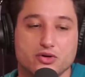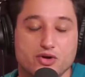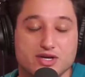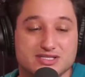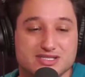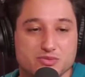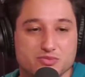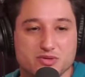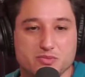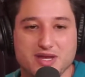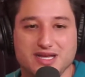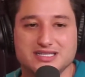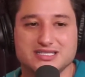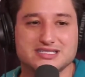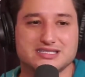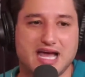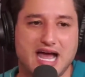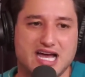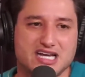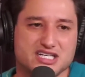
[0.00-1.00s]
Eu recebi
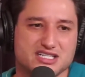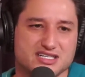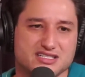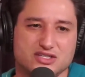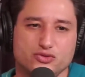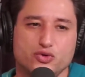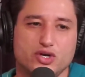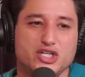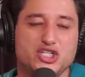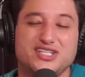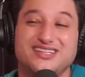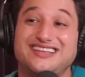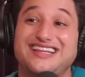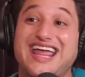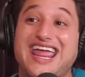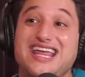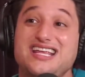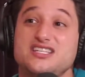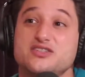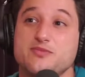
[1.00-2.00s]
mensagens, assim, durante
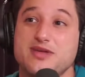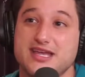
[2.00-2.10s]
três